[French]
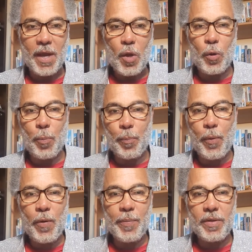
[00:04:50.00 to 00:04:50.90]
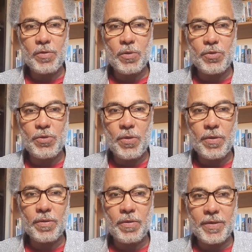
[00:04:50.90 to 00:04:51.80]
Le peuple de
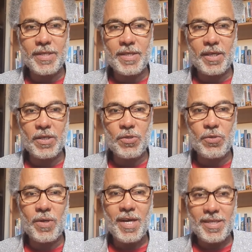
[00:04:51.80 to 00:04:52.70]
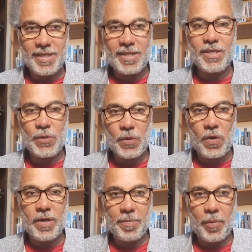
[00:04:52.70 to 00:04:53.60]
Dieu dans les Écritures, c'est un
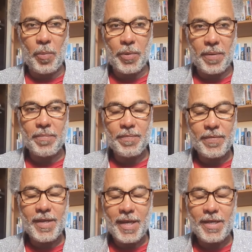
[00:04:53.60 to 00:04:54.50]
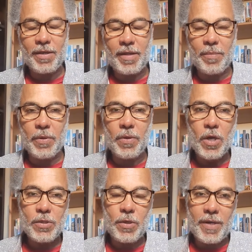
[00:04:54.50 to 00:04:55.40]
seul peuple. Et notamment,
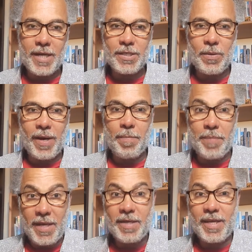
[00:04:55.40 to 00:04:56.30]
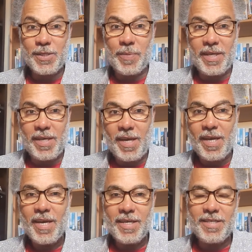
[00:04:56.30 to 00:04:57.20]
cela sera bien
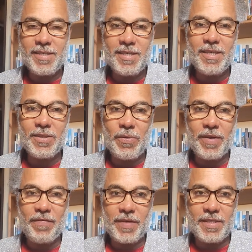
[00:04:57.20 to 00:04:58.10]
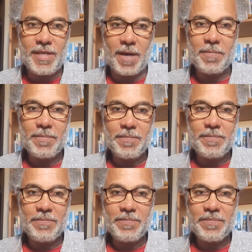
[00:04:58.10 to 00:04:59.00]
expliqué ici dans Éphésiens.
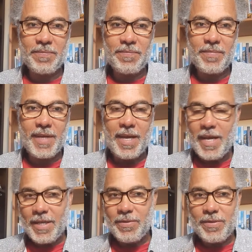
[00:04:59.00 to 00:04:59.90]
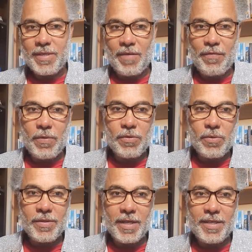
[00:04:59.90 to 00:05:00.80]
Nous avons,
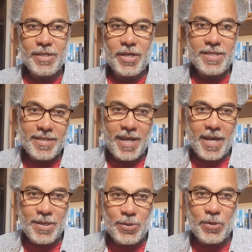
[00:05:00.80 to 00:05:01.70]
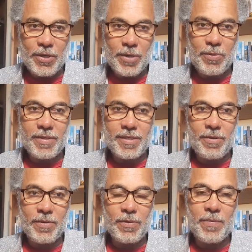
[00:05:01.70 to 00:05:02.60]
on a déjà dit ça, et ceux qui écoutent
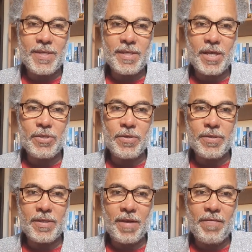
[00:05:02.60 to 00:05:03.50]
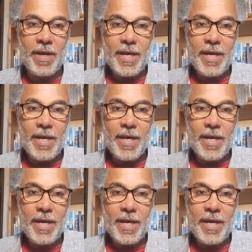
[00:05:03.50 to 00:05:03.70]
ce, message le savent,